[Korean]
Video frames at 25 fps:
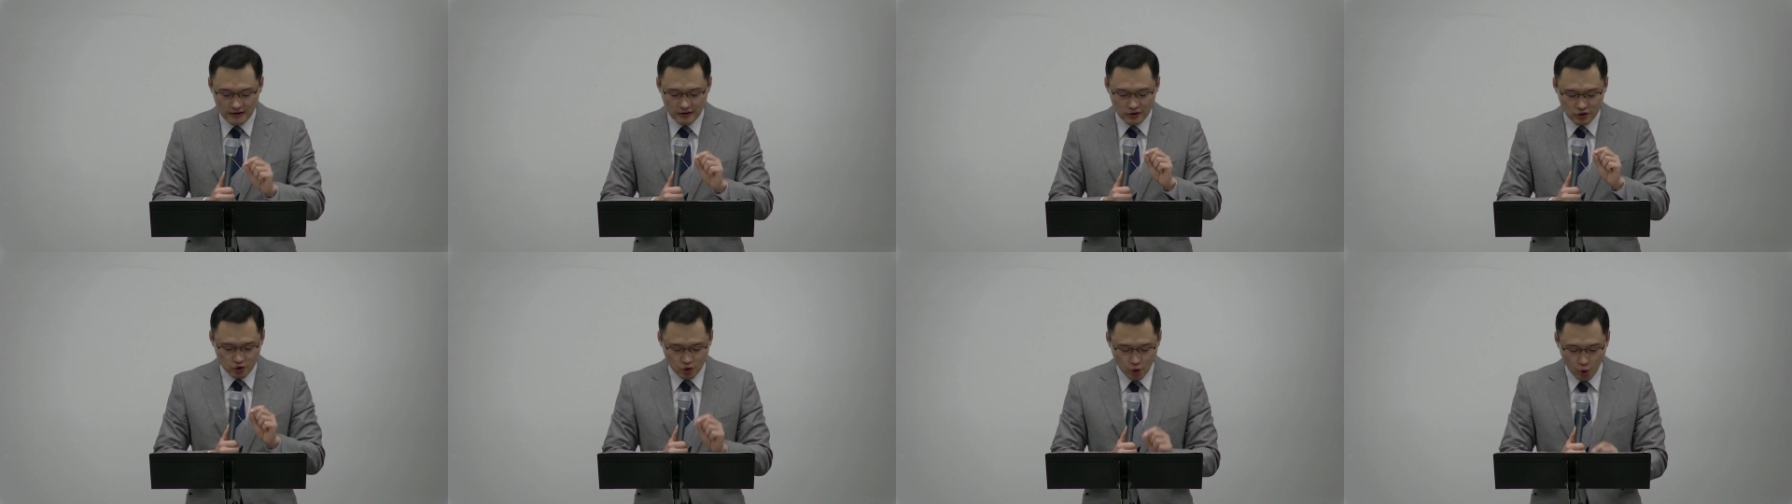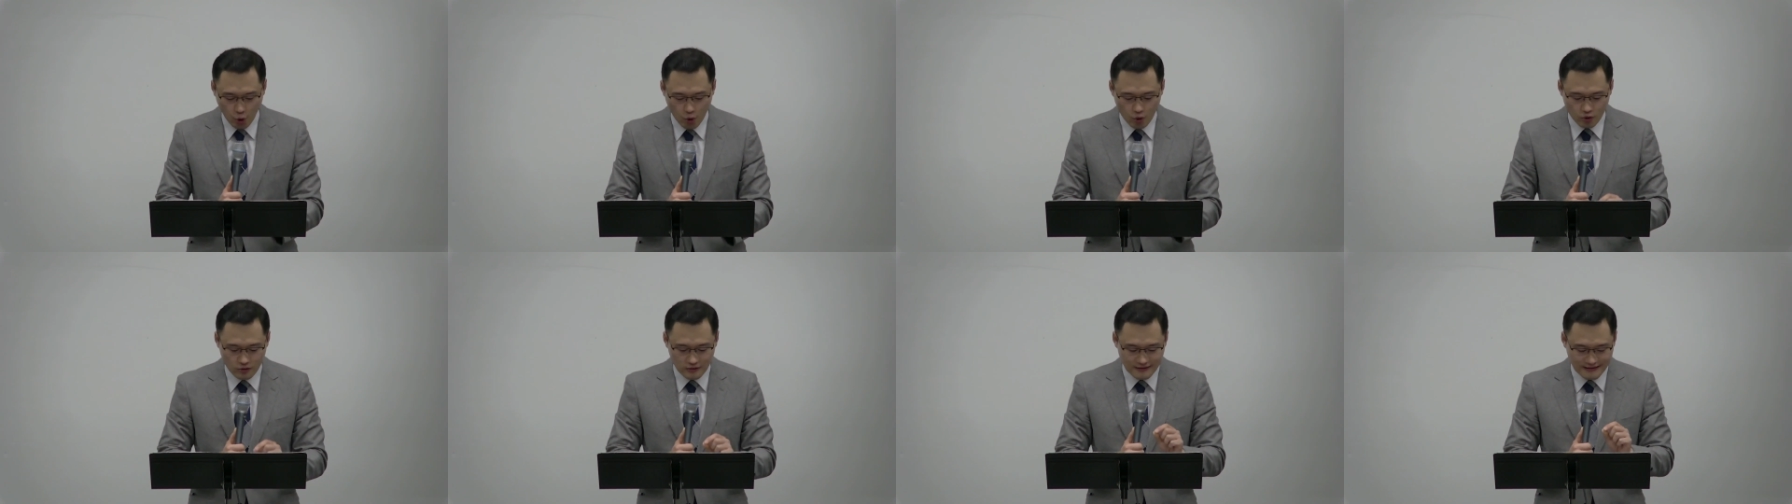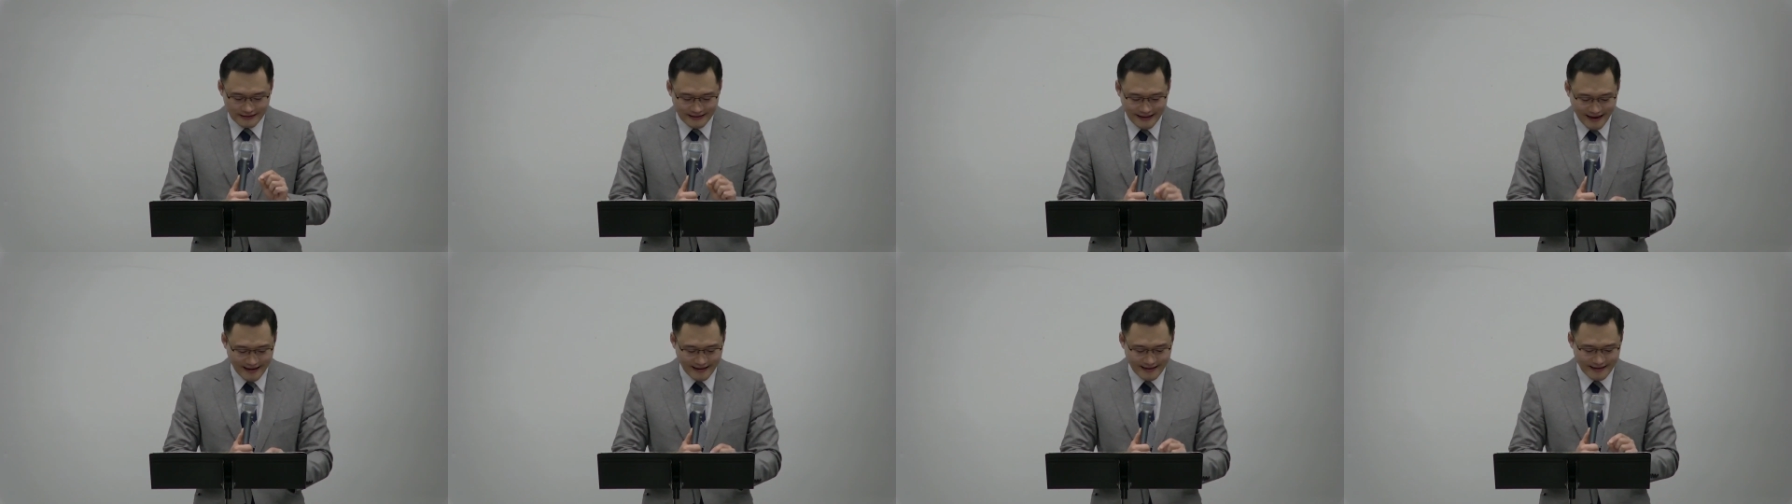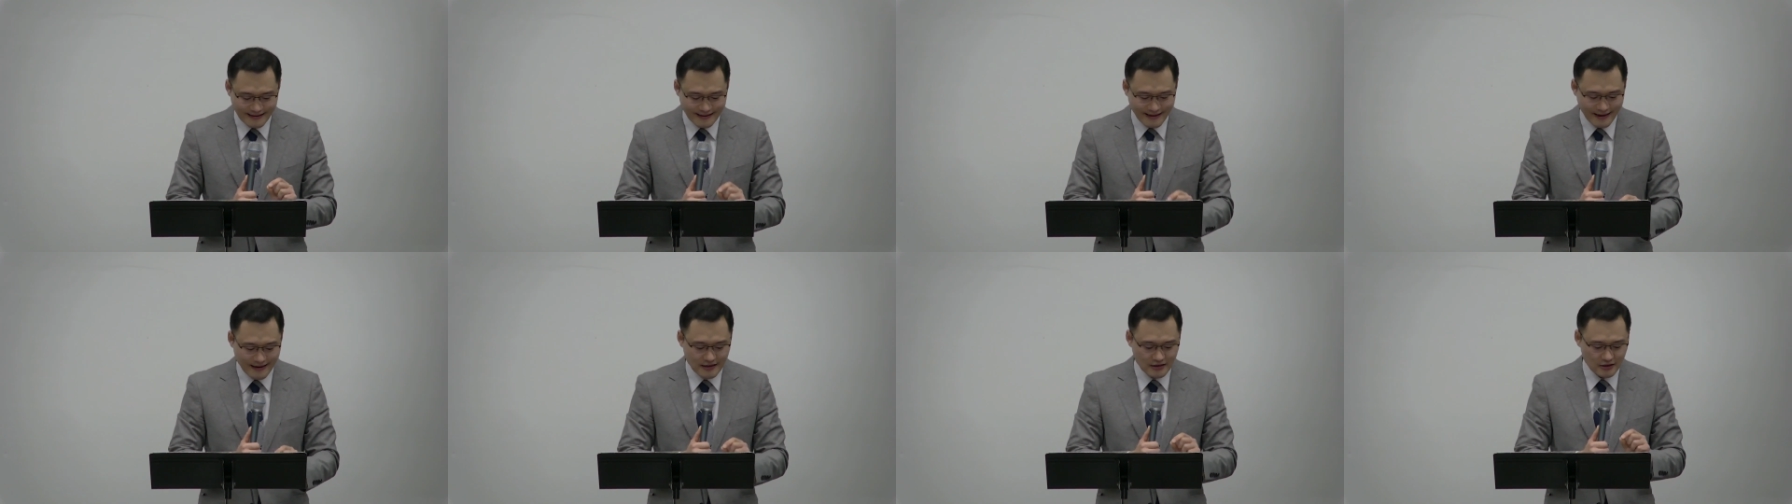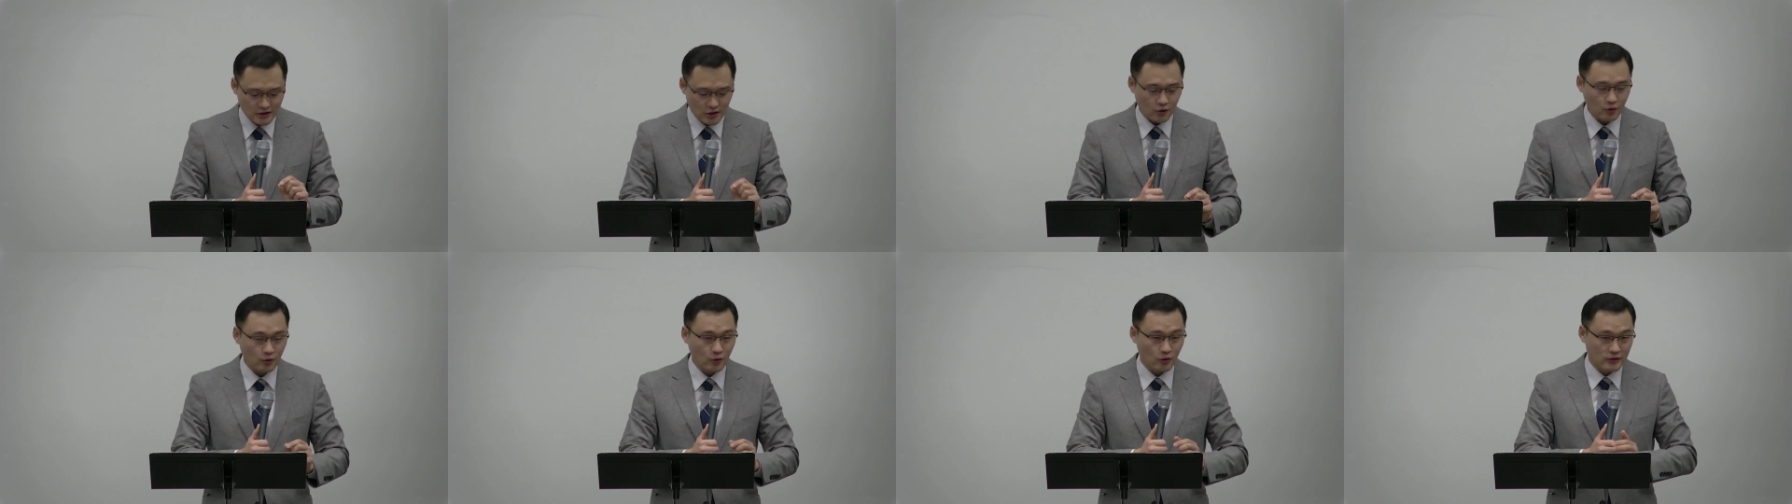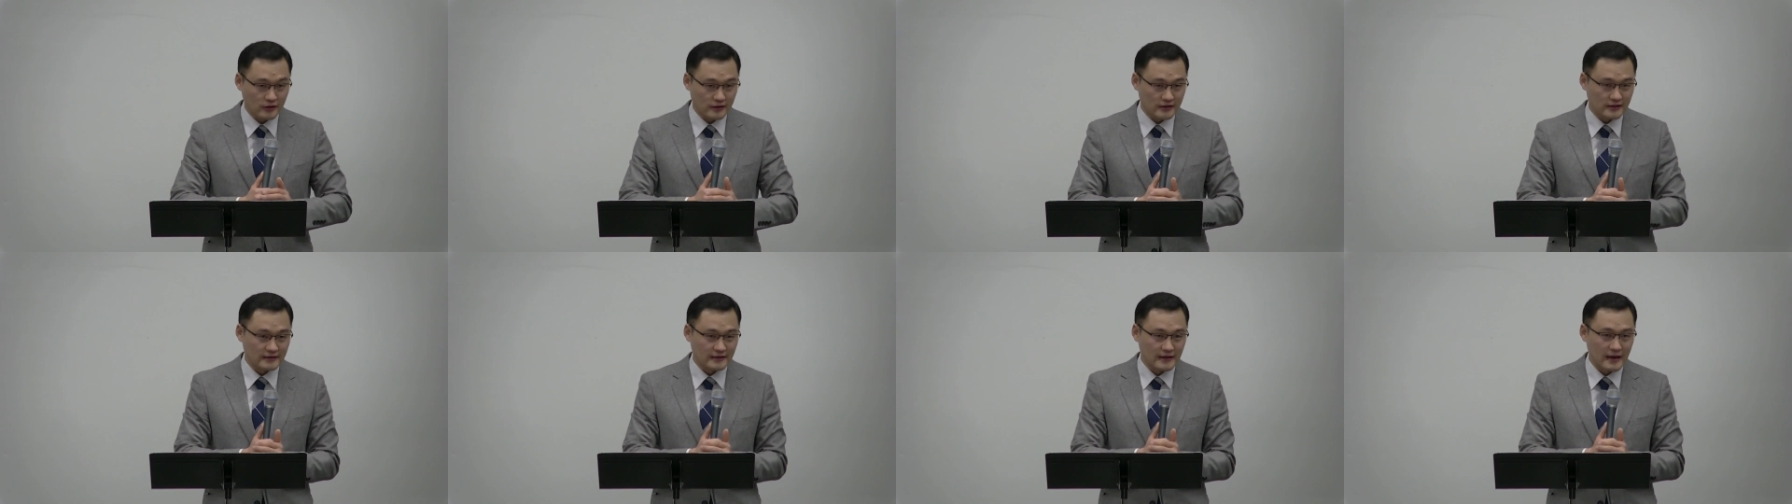좋은 땅이 된
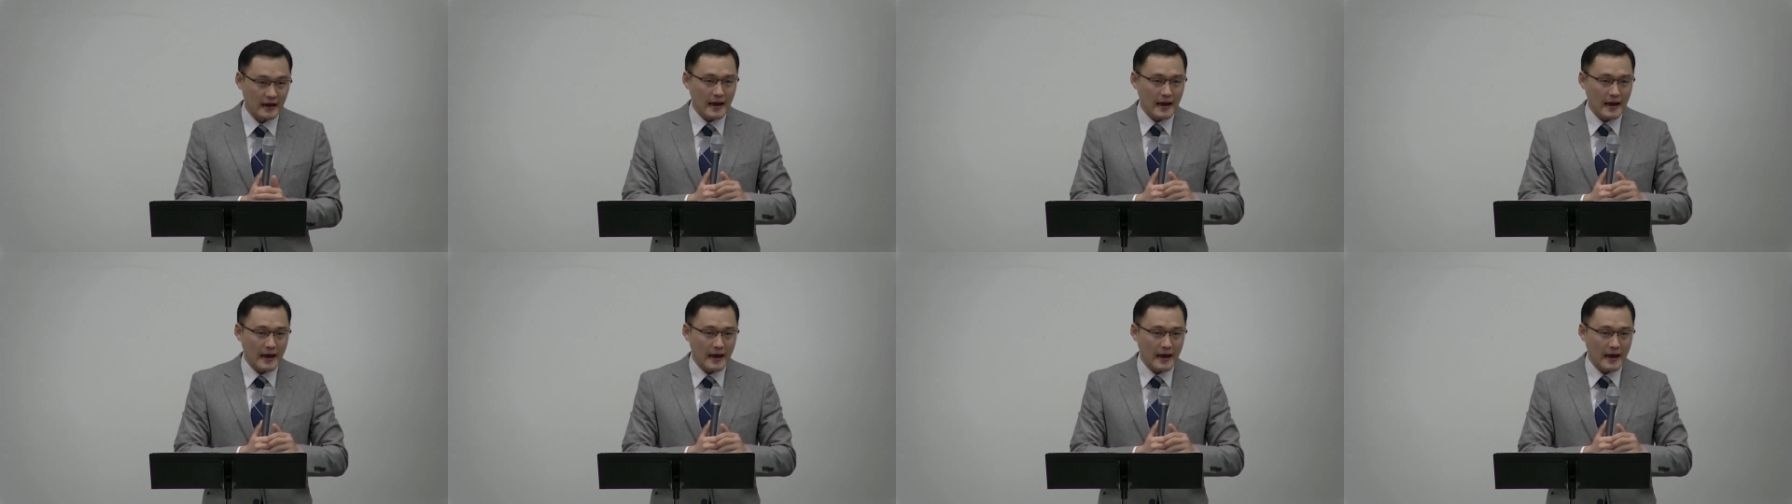성도들은